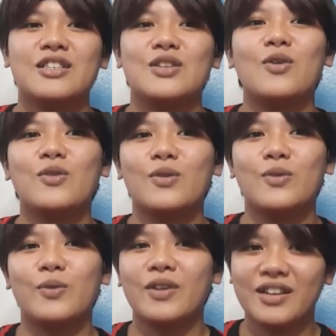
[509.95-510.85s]
So,
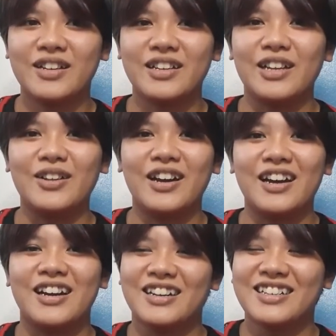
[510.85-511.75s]
yun na
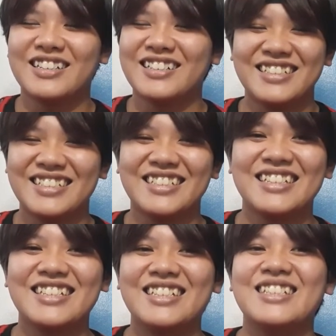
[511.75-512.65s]
nga.
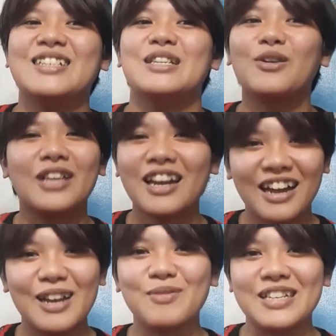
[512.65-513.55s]
Hindi ko
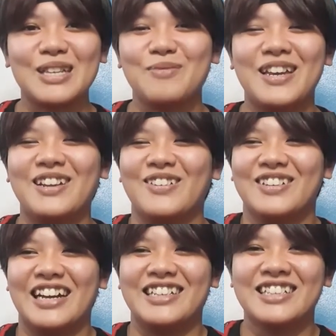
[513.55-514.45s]
talaga alam yung sasabihin
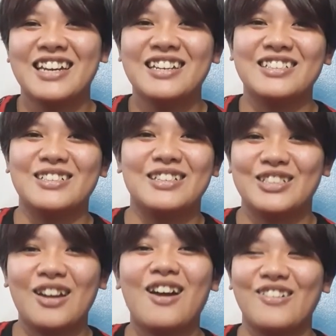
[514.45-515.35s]
ko guys.
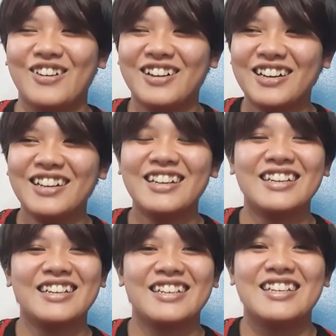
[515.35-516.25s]
Shock ako.
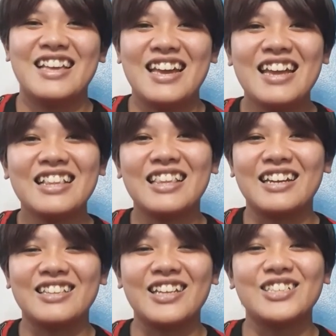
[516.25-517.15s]
and
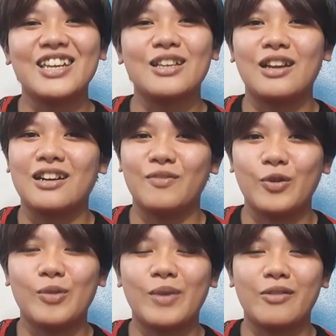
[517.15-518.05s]
that's it
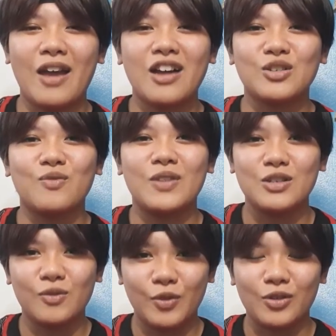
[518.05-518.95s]
for my reaction
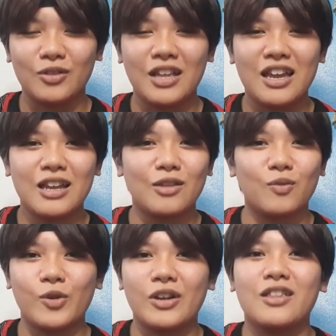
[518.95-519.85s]
video for today.
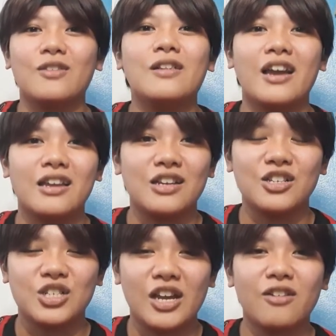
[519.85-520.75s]
Don't forget to like
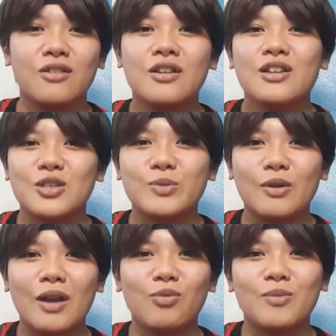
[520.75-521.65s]
and share.
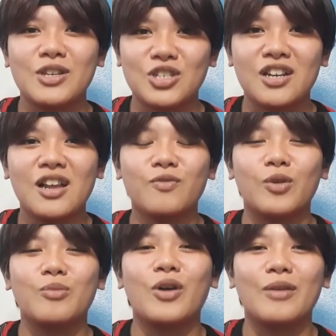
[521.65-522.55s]
Subscribe to my channel
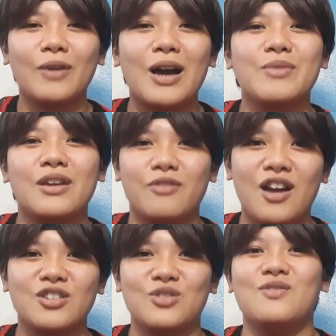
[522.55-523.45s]
for more upcoming
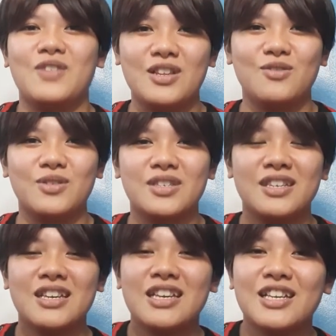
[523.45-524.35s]
reaction videos.